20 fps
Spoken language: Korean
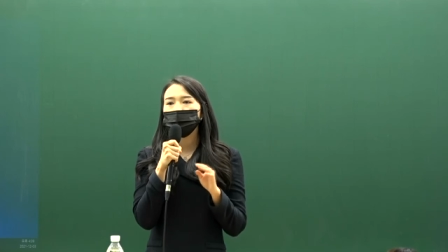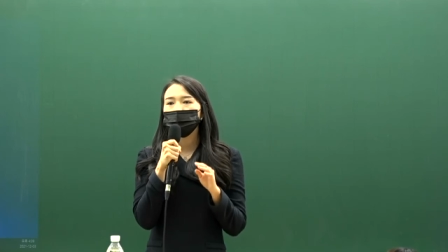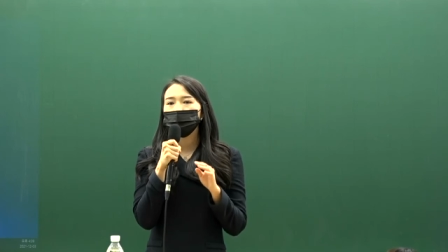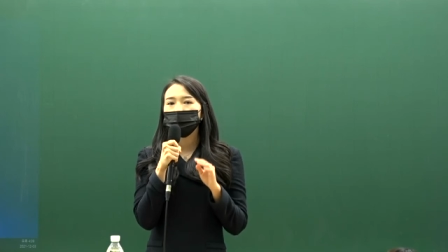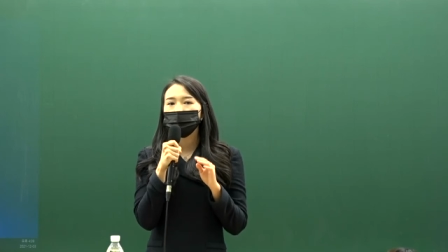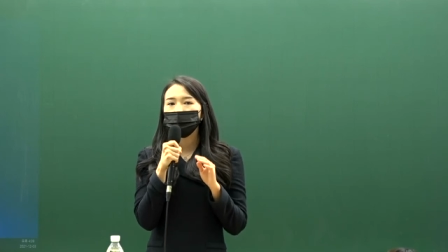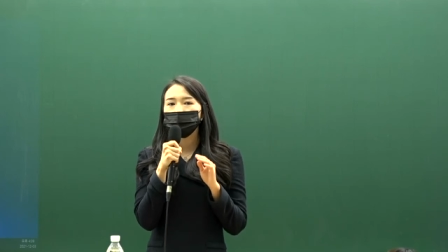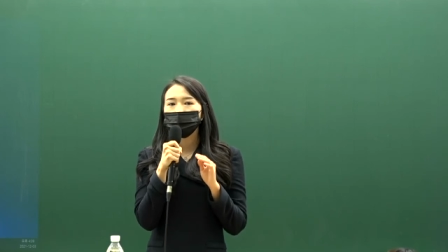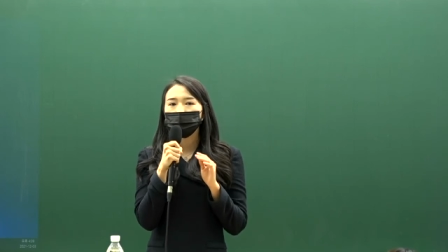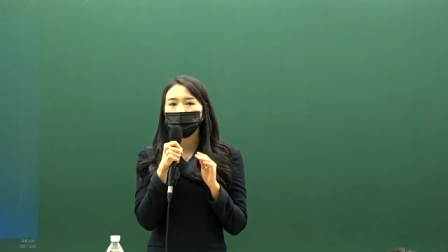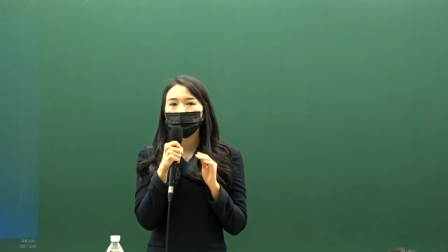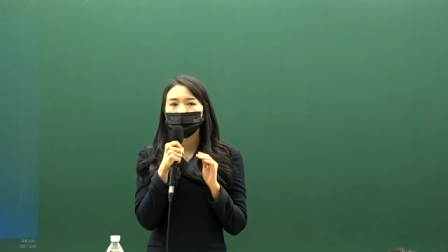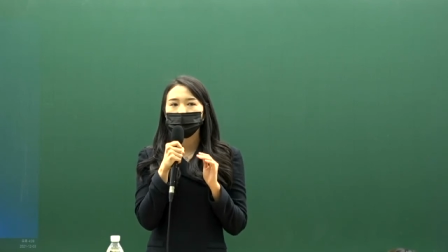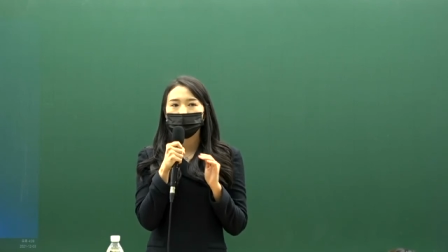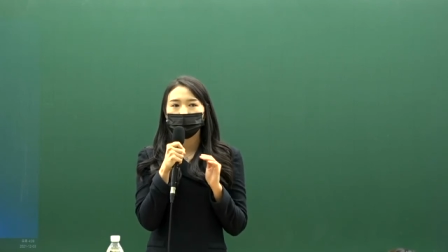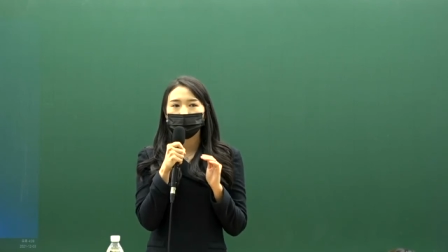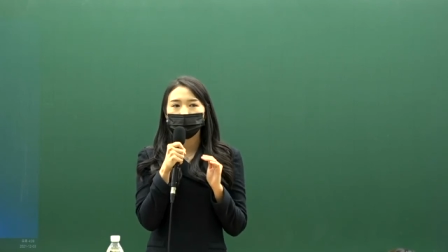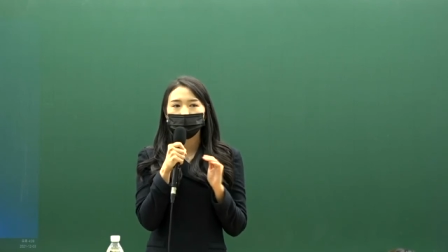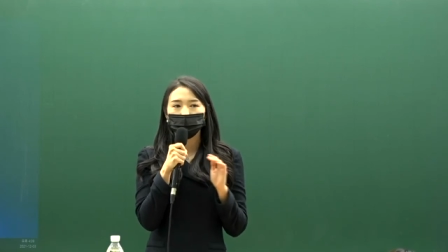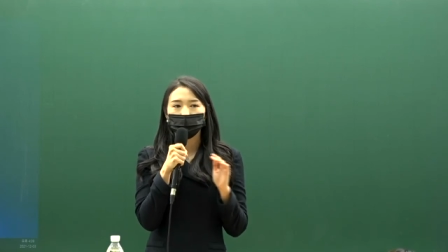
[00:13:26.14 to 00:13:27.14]
수 있을
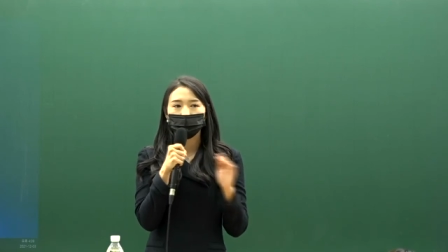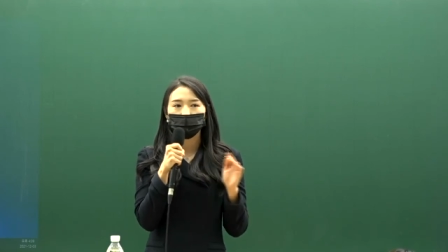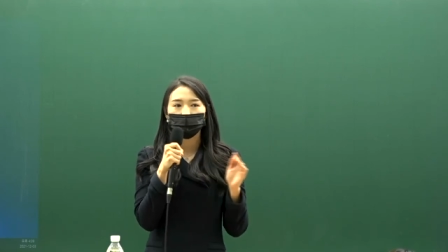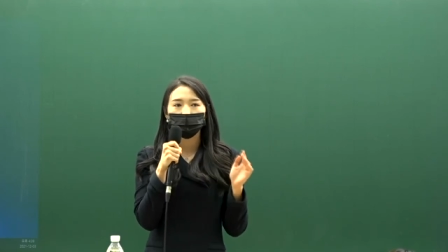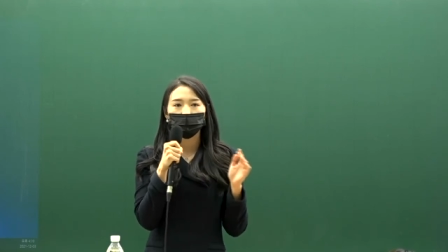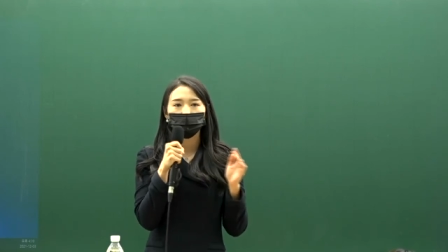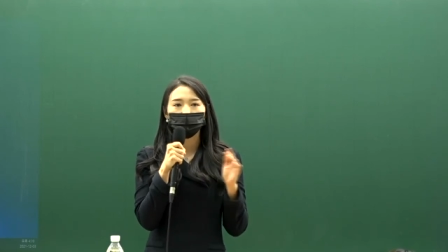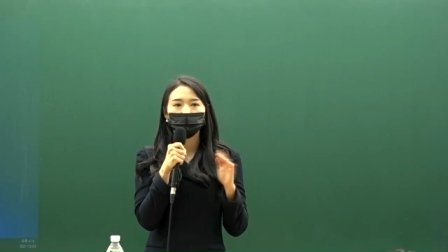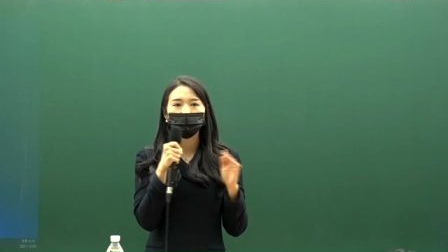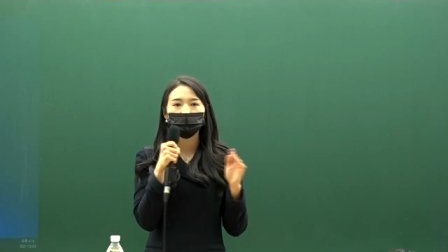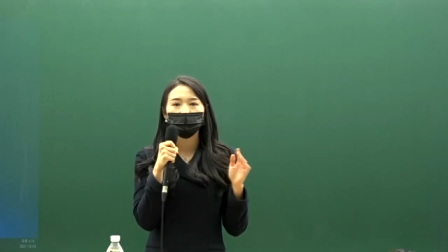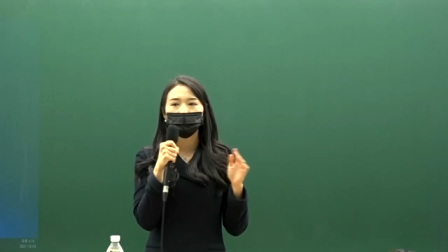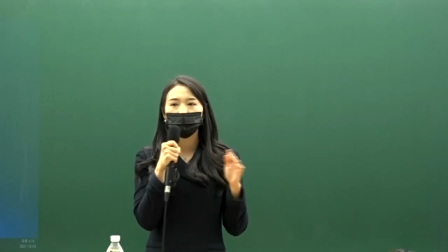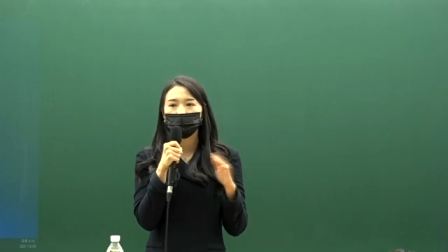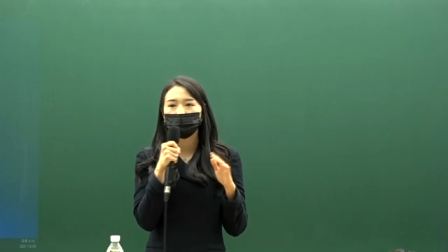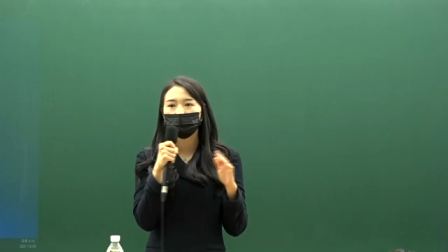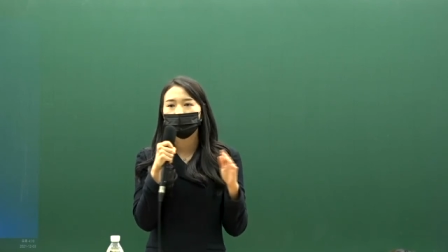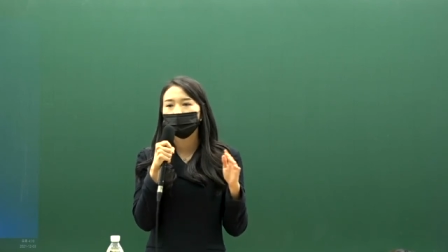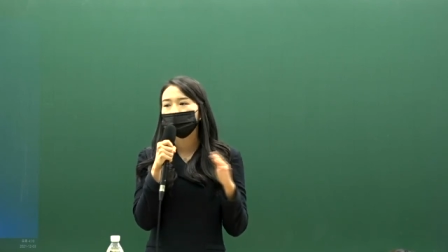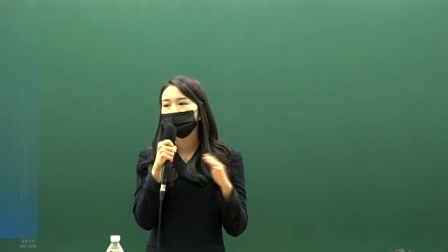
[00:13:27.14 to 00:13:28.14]
정도로 미리 출격을
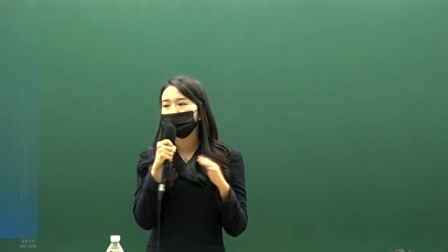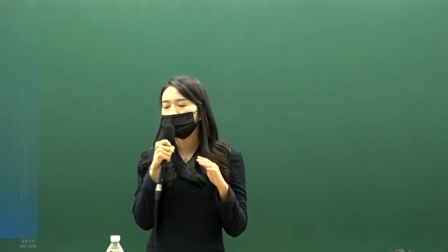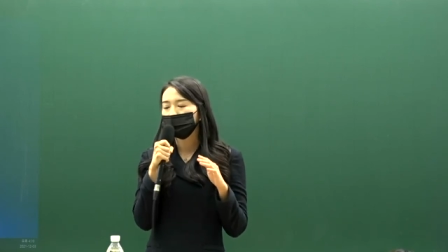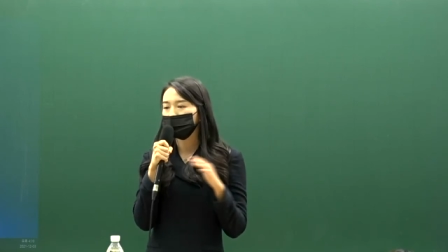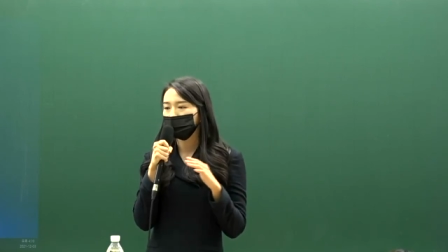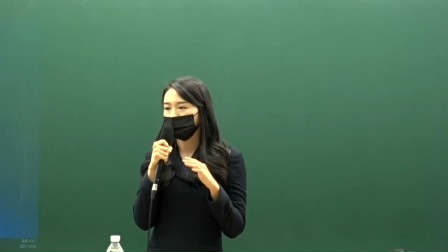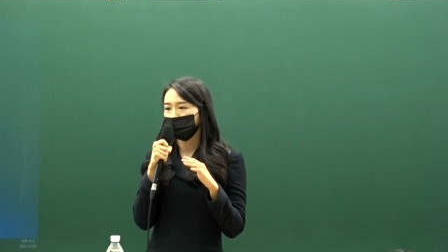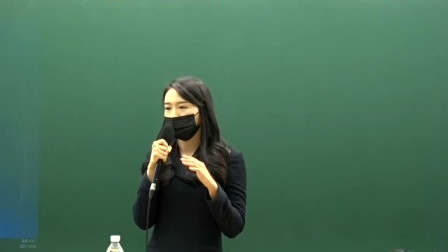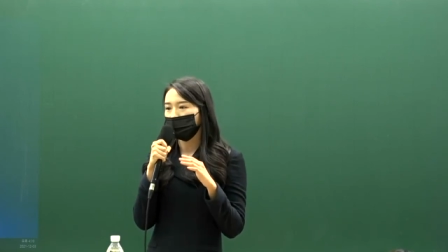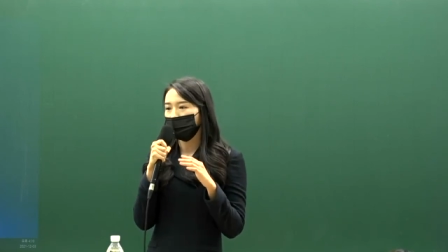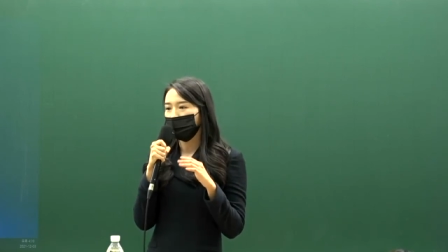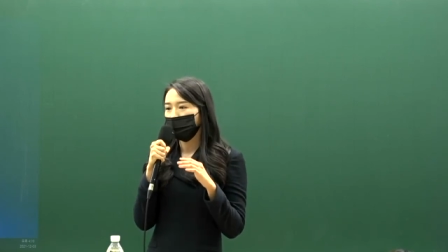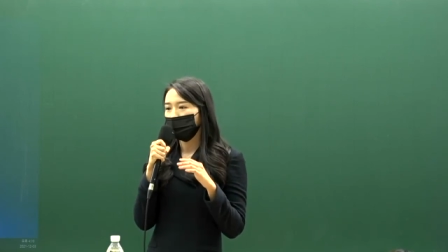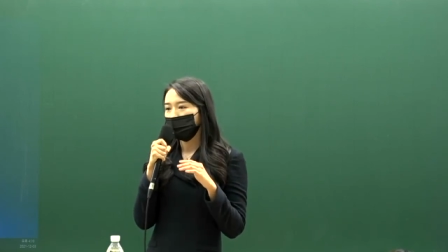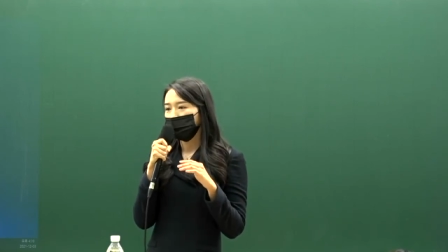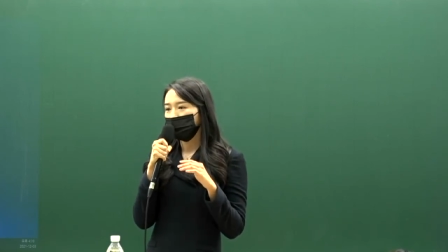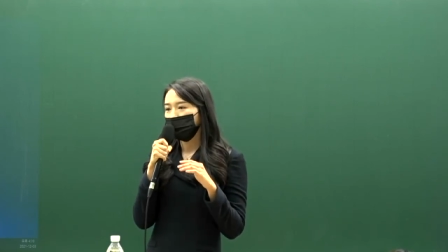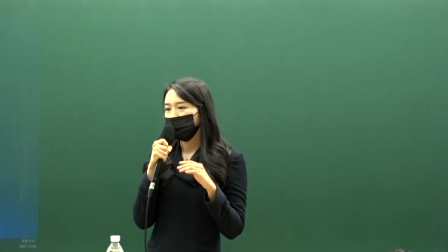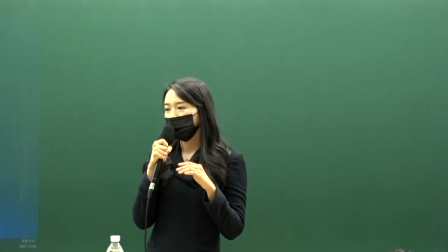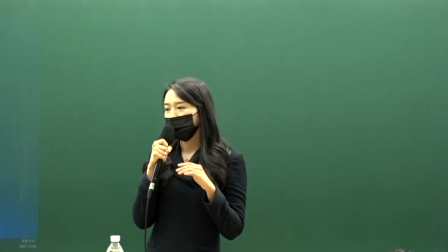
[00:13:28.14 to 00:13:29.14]
지금 해놓으세요.
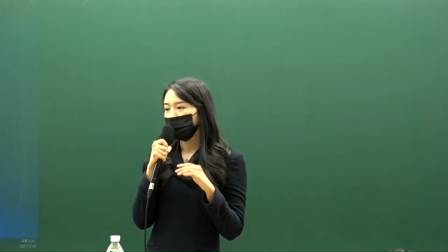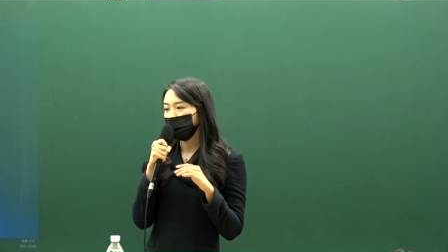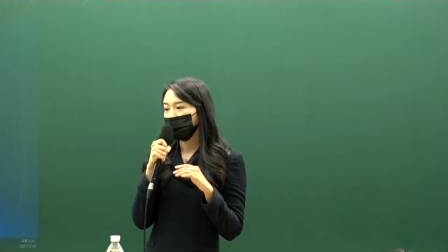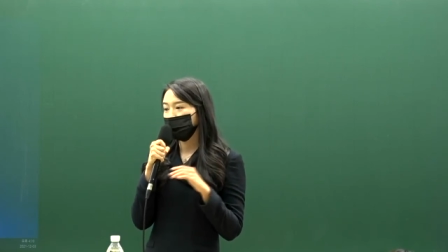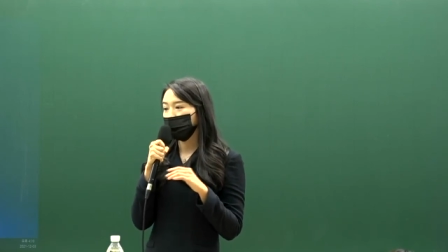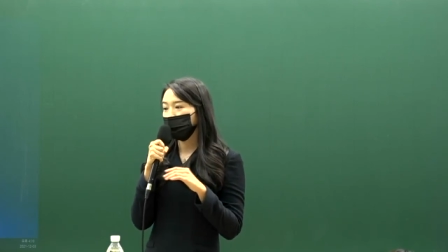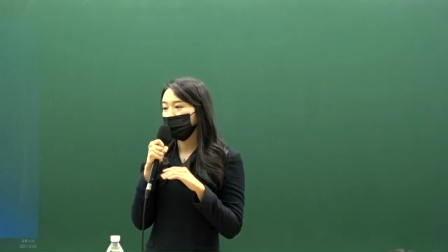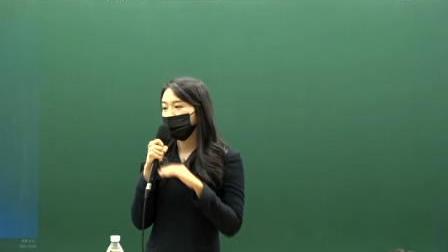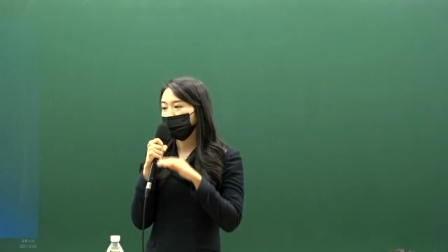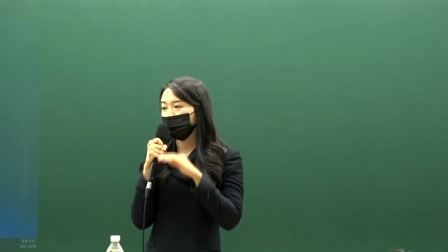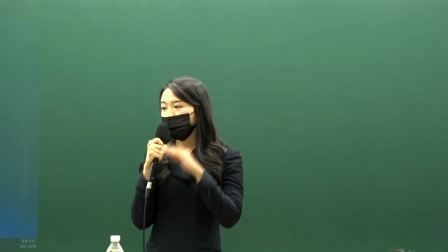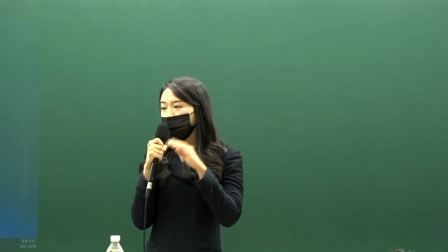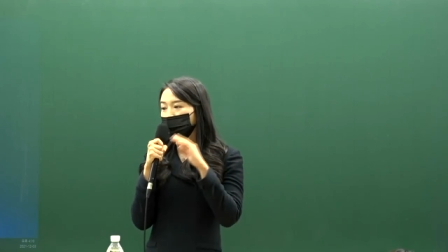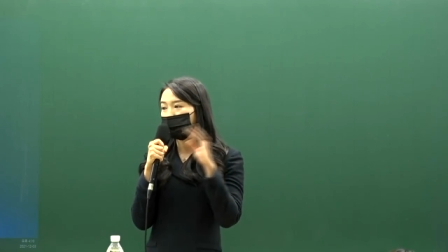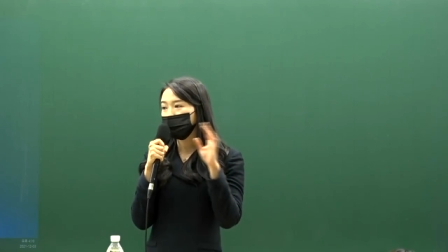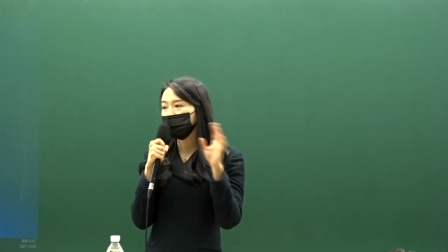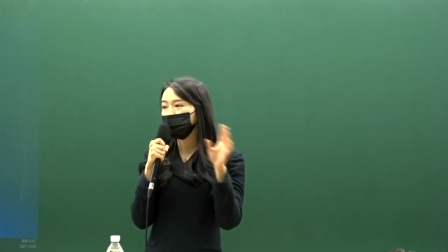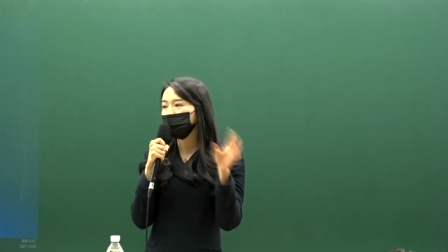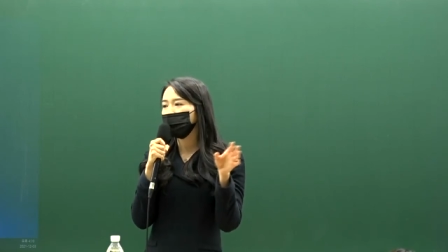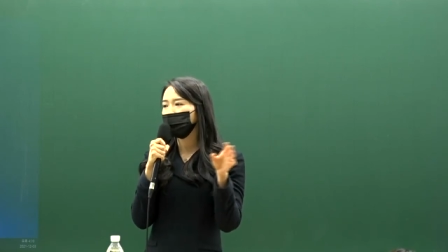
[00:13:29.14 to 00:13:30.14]
그래야 한
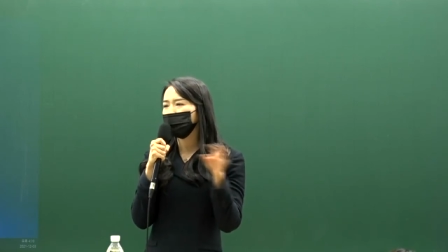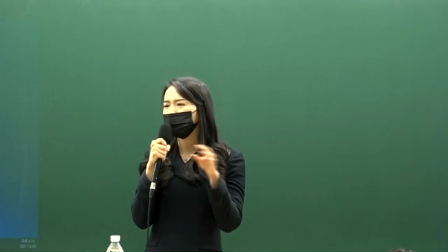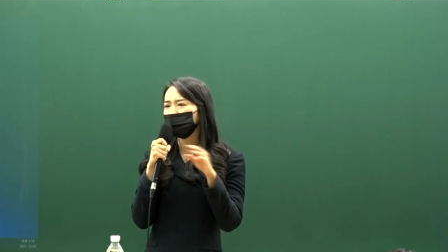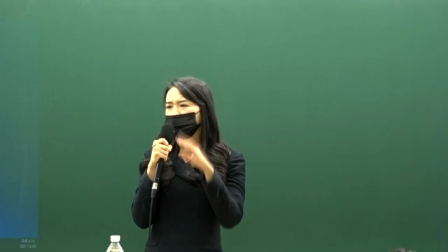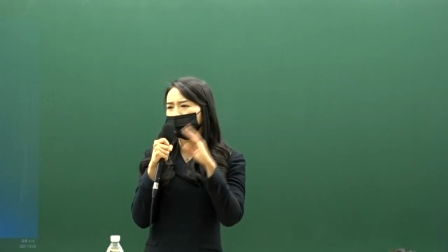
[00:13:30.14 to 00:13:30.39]
문장만